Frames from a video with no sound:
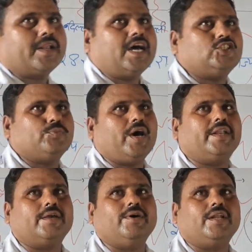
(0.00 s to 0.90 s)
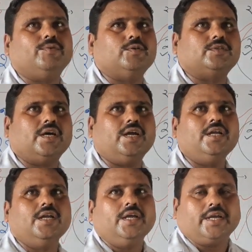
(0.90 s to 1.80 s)
राज्यपाल के बारे में होता है
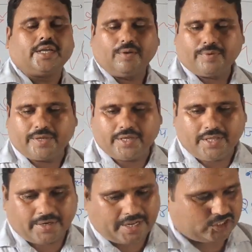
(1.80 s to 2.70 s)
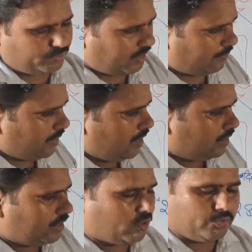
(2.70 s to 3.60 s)
क्या पढ़ेंगे राज्यपाल
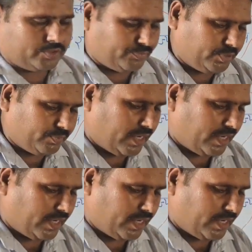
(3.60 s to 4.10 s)
देखो सबसे